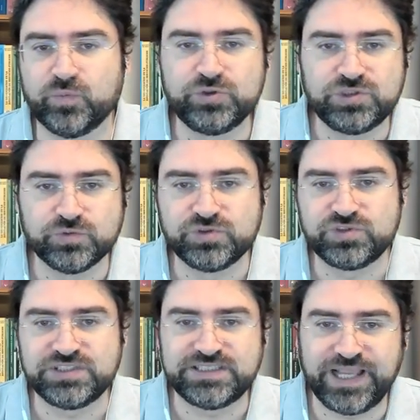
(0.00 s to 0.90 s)
muito de usos
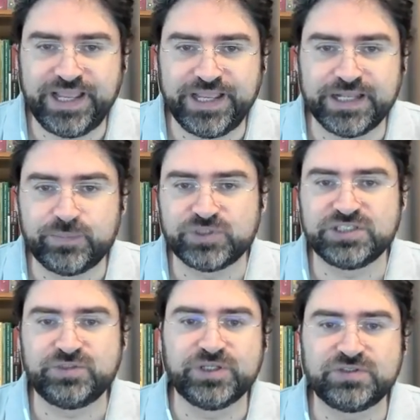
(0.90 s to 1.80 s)
de senha, né,
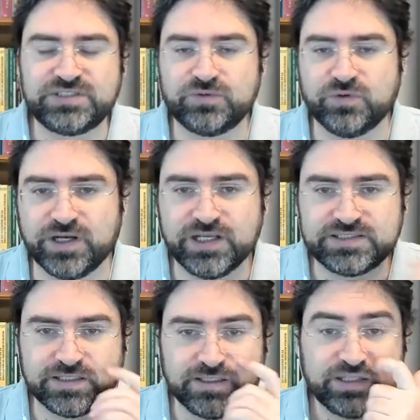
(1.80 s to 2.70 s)
procedimentos de segurança segurança.